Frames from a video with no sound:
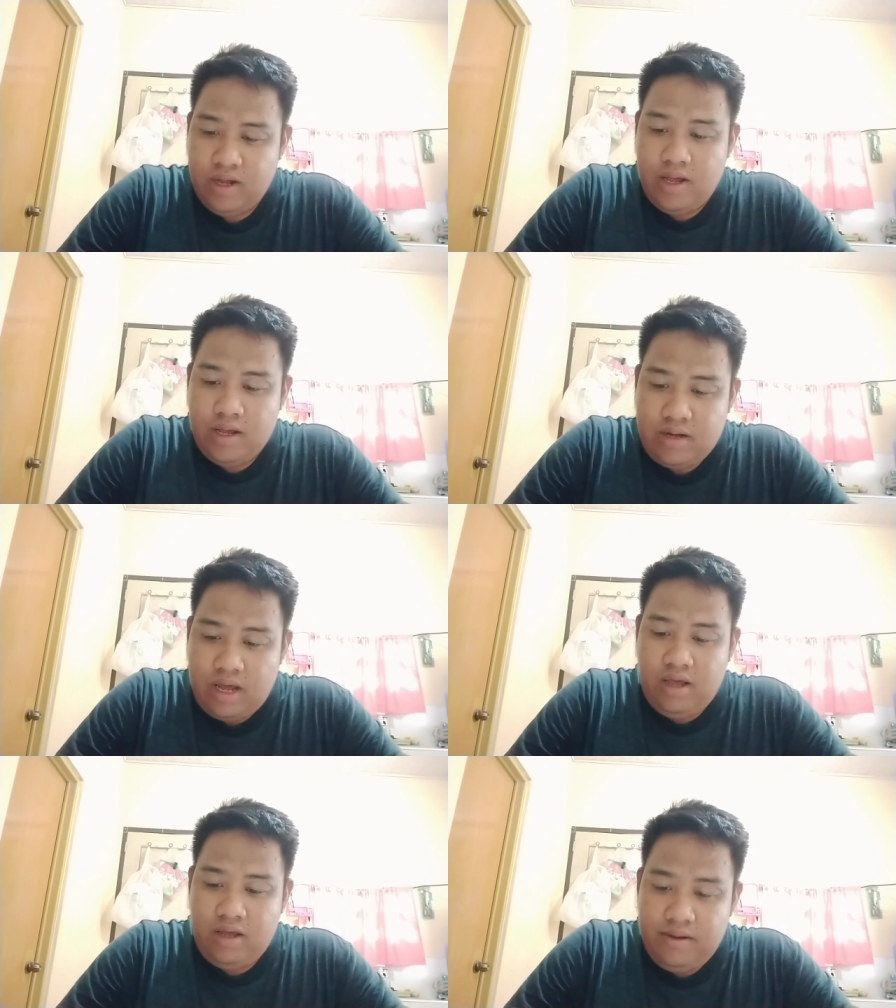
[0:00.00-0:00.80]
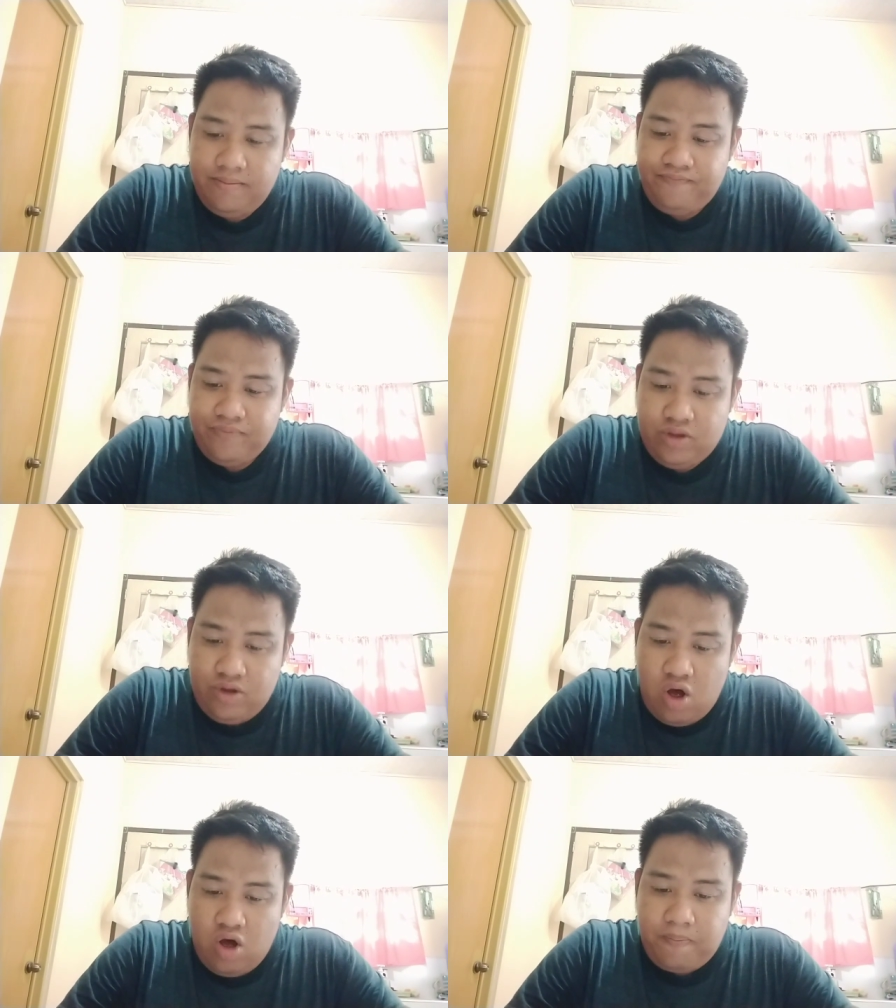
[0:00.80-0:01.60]
Kay
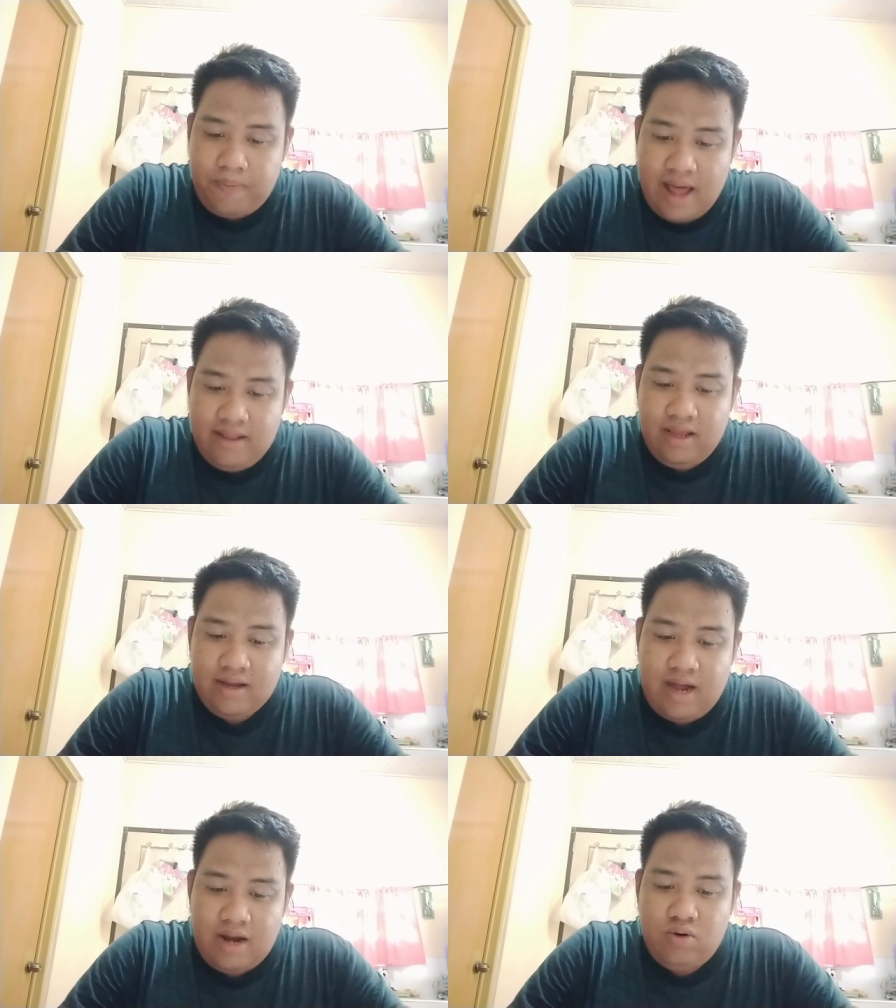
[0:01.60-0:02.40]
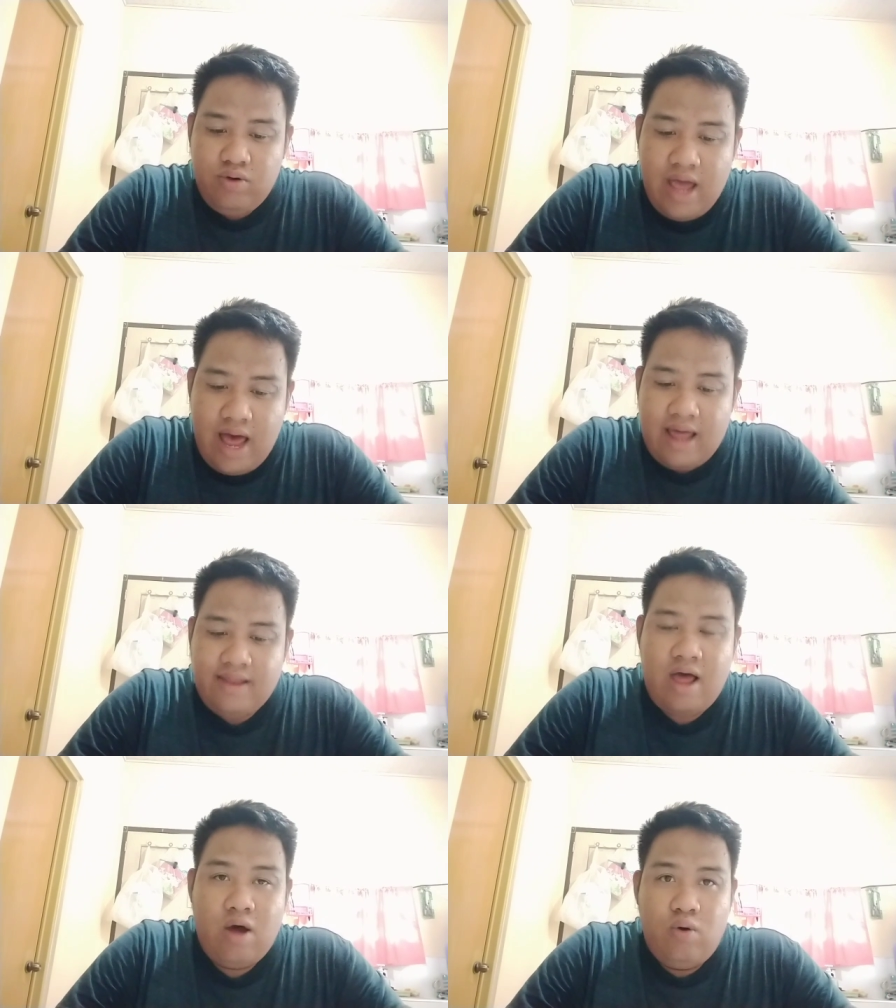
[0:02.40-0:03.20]
Jog Prani Kaluya,
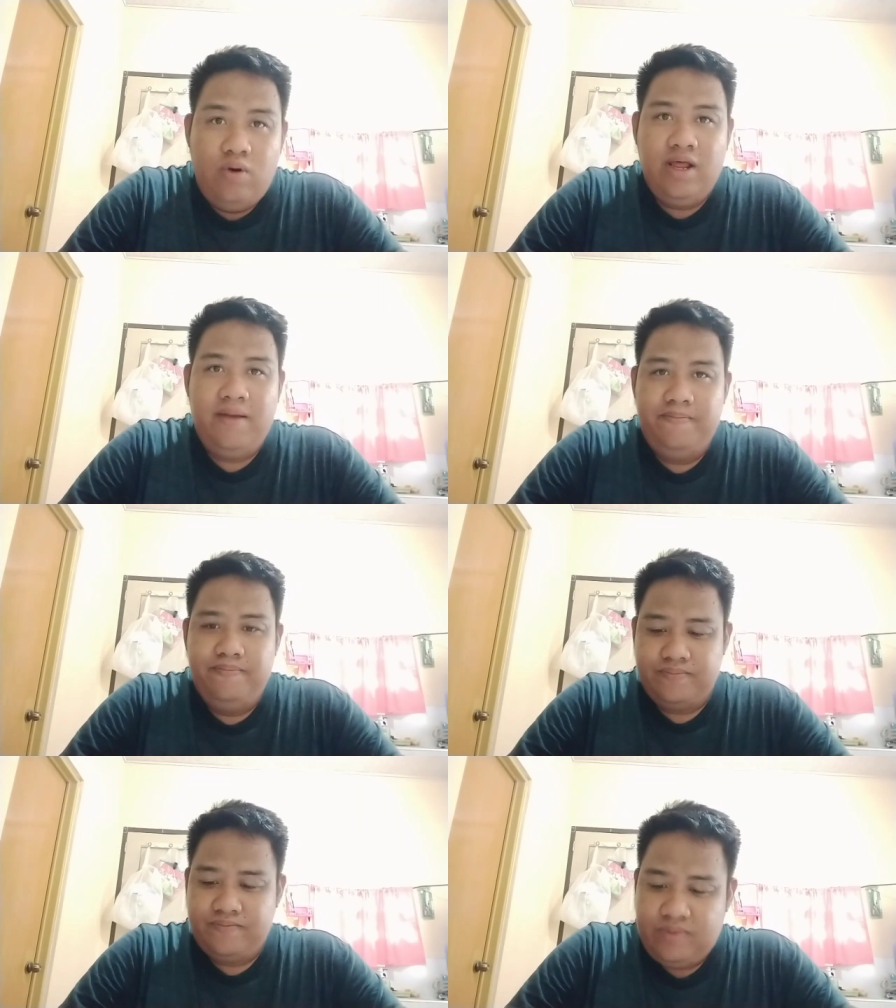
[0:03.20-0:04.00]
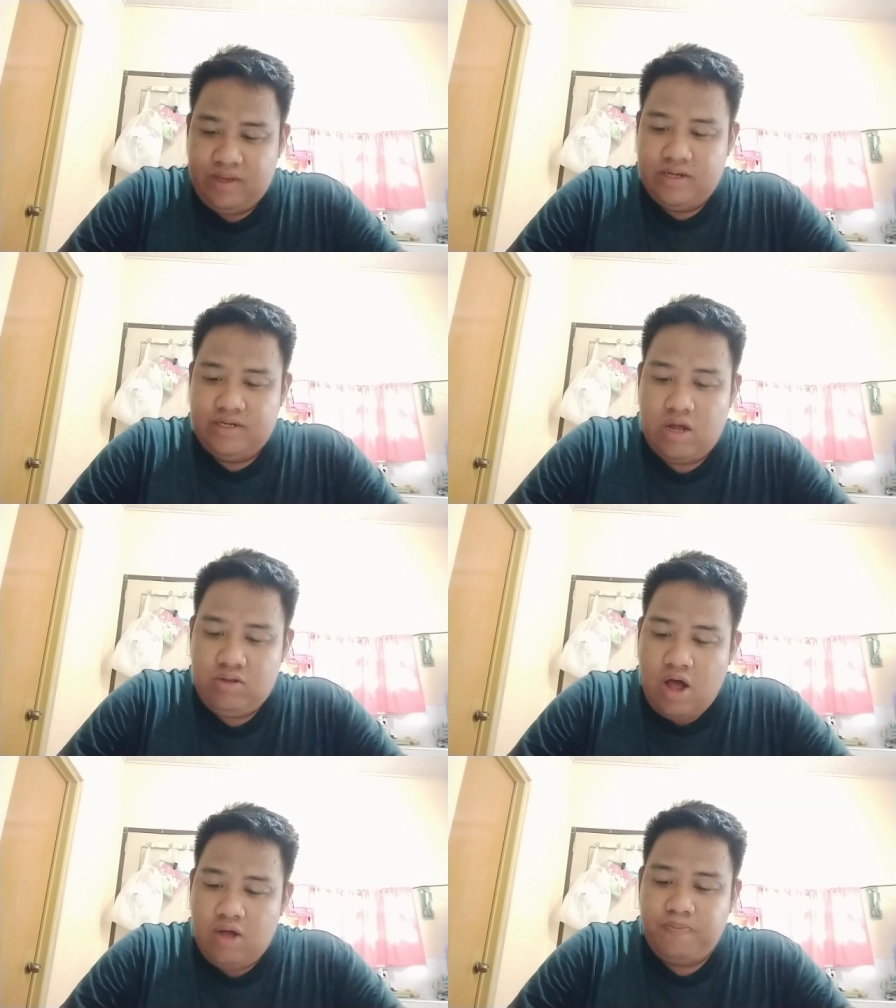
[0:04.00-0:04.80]
na Ulim, shout
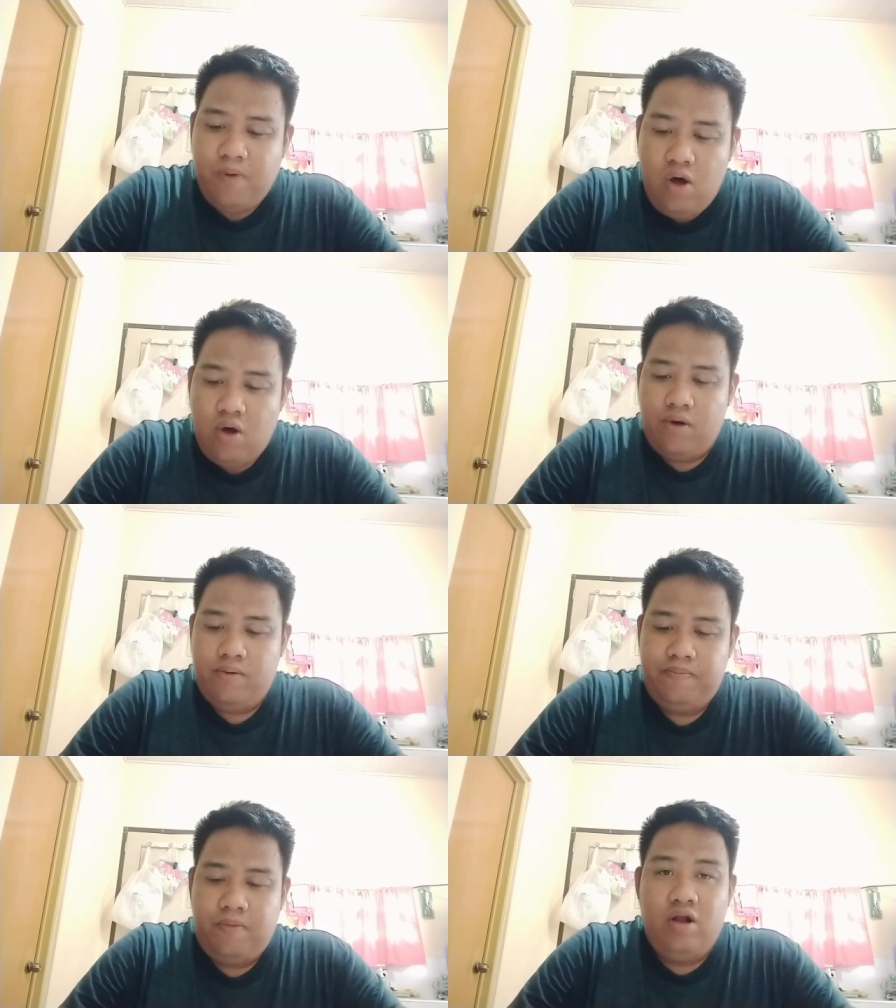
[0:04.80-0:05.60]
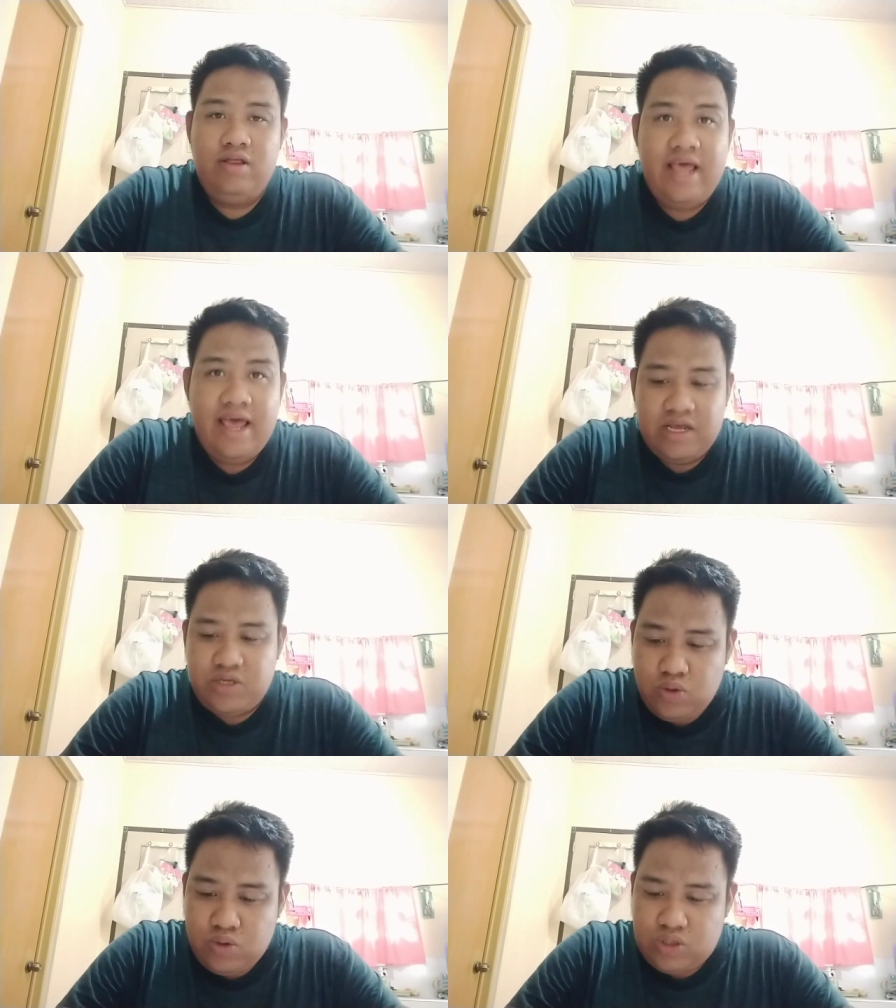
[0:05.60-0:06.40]
out po Paul De
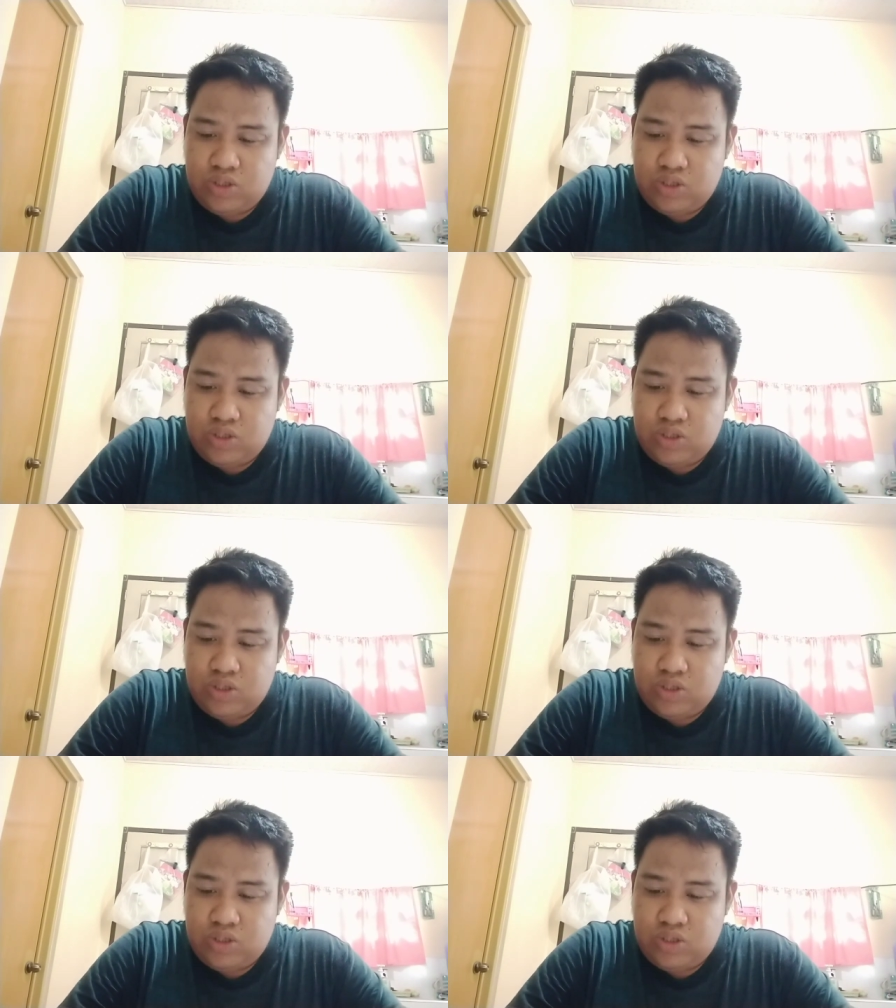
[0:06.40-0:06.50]
Jesus,